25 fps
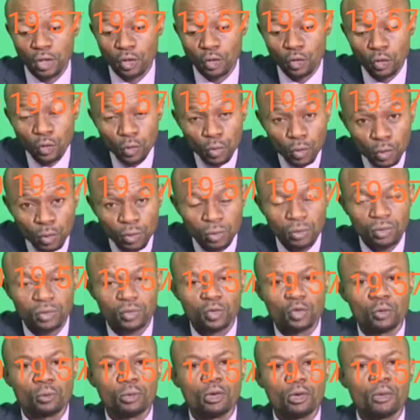nous,
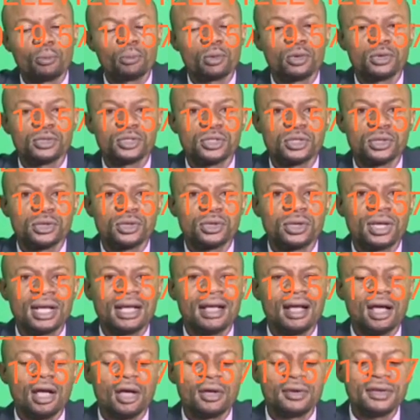nous proposons,
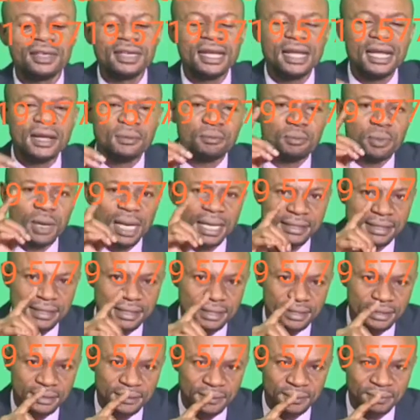en lieu et
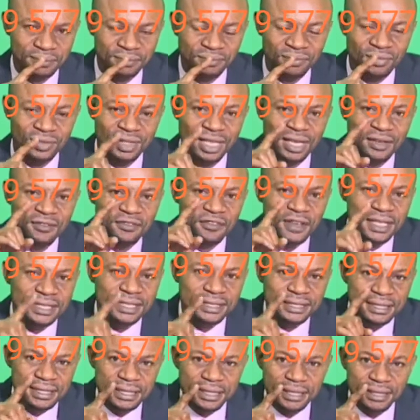place
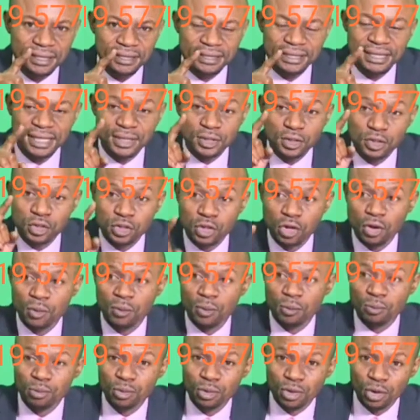d'investir cette
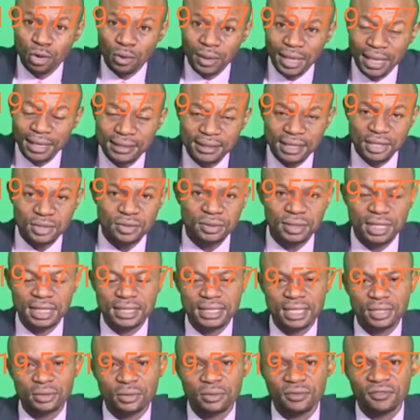somme pour l'organisation de
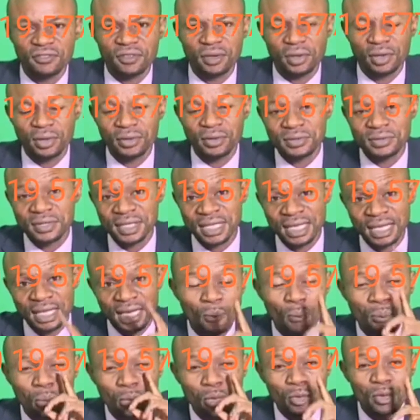cette conférence
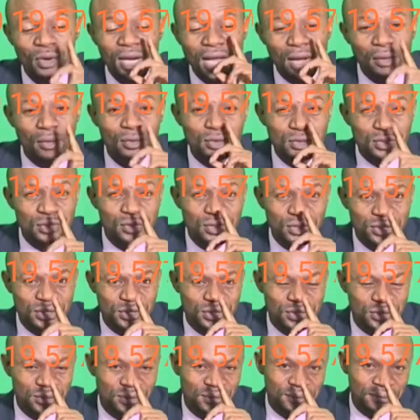pour la
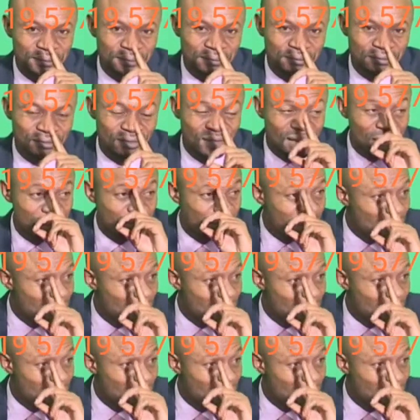construction d'un